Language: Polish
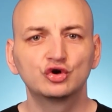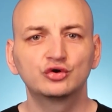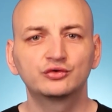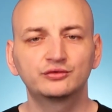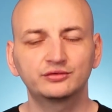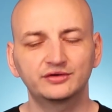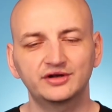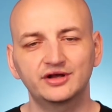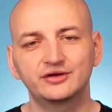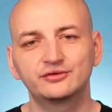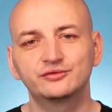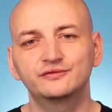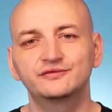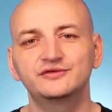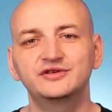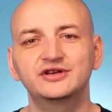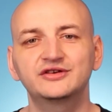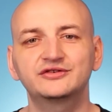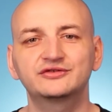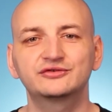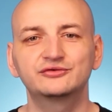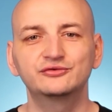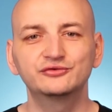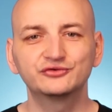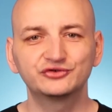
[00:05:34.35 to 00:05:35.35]
które
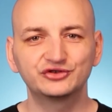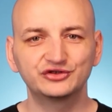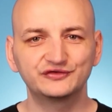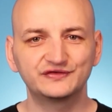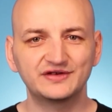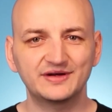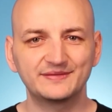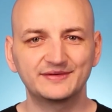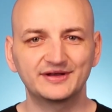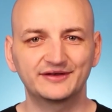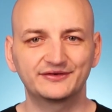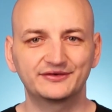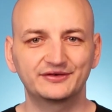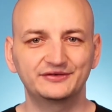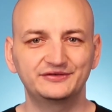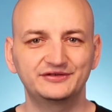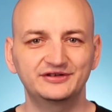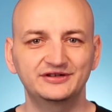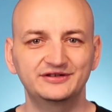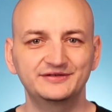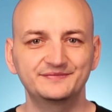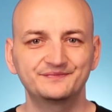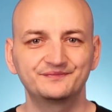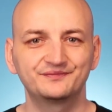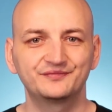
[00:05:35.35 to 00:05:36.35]
również używam na co
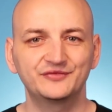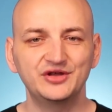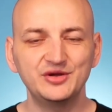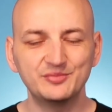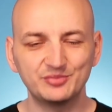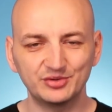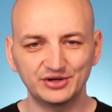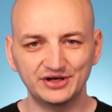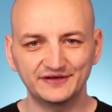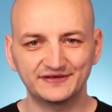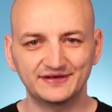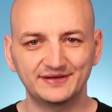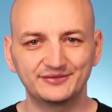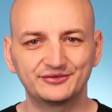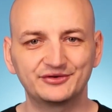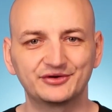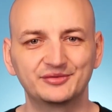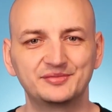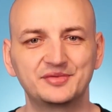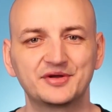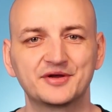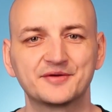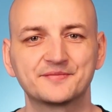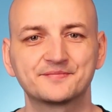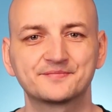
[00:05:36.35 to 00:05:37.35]
dzień i polecam
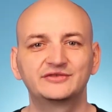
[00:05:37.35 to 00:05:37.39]
Tobie.